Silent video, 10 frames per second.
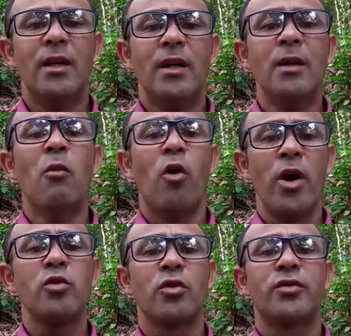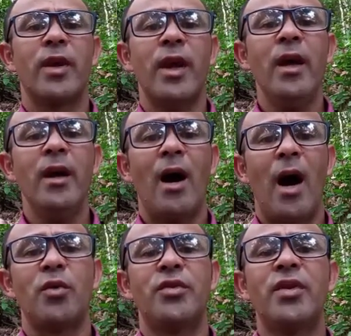E morreu José
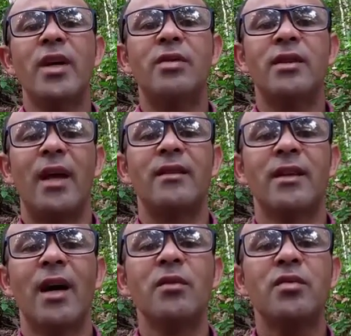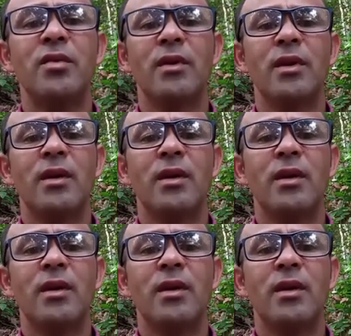aos 110 anos